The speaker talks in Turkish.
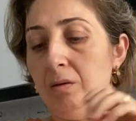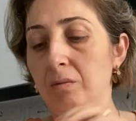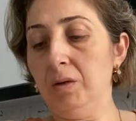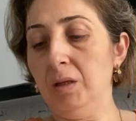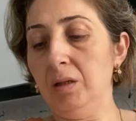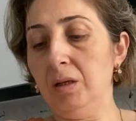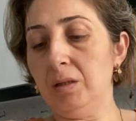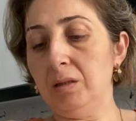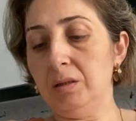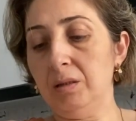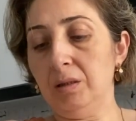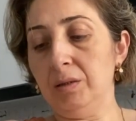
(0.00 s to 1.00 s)
Vallahi
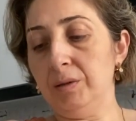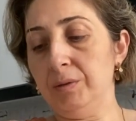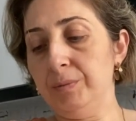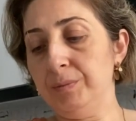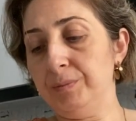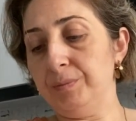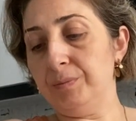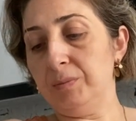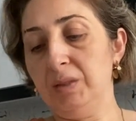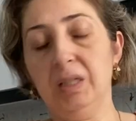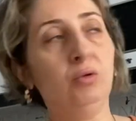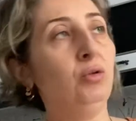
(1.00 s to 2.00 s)
kızlar.
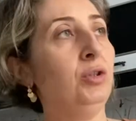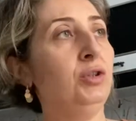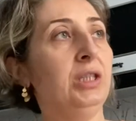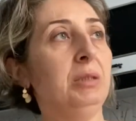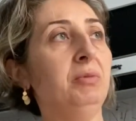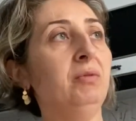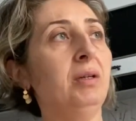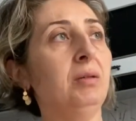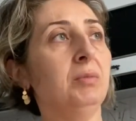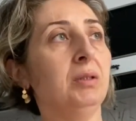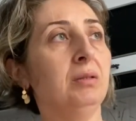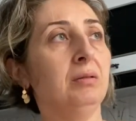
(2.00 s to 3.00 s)
Senin güneş kremin var
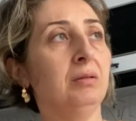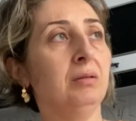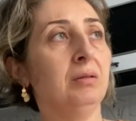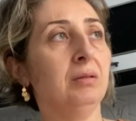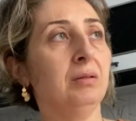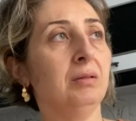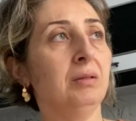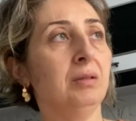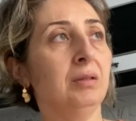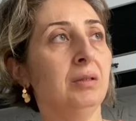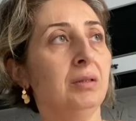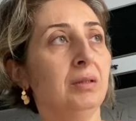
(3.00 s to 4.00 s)
mı?
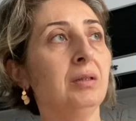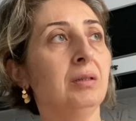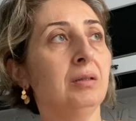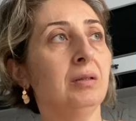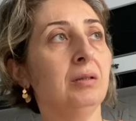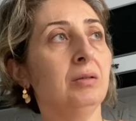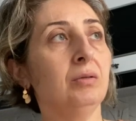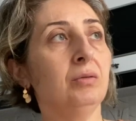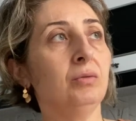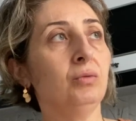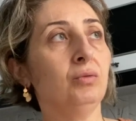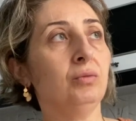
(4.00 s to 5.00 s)
Vücut için
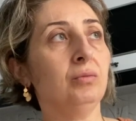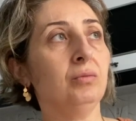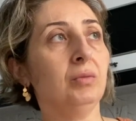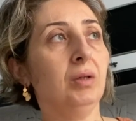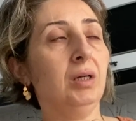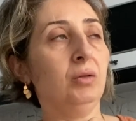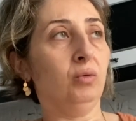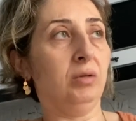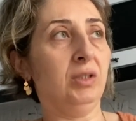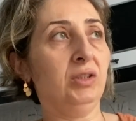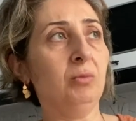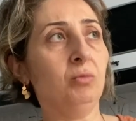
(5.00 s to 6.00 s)
var. Ha
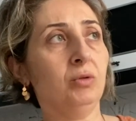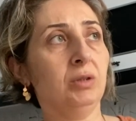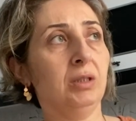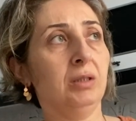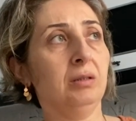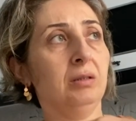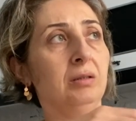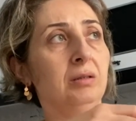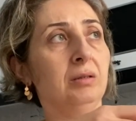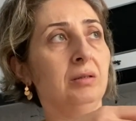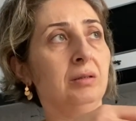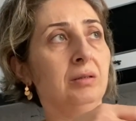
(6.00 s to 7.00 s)
kullanacak mısın sen?
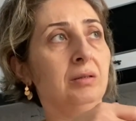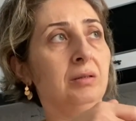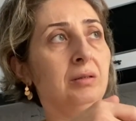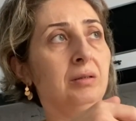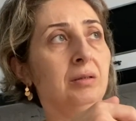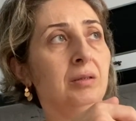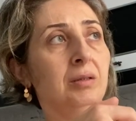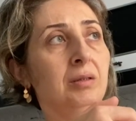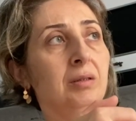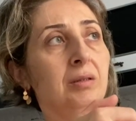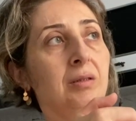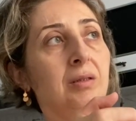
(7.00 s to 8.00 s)
Evet.
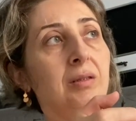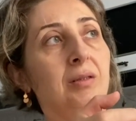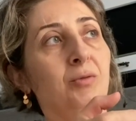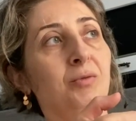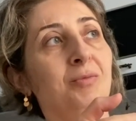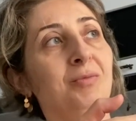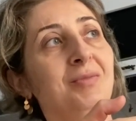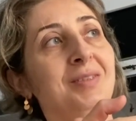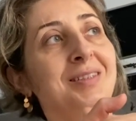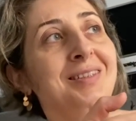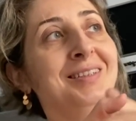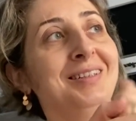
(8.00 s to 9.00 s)
Ha.
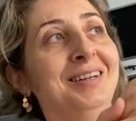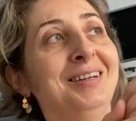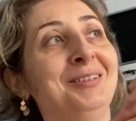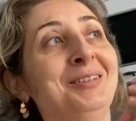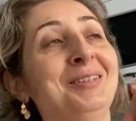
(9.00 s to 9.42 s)
Alacak mısın?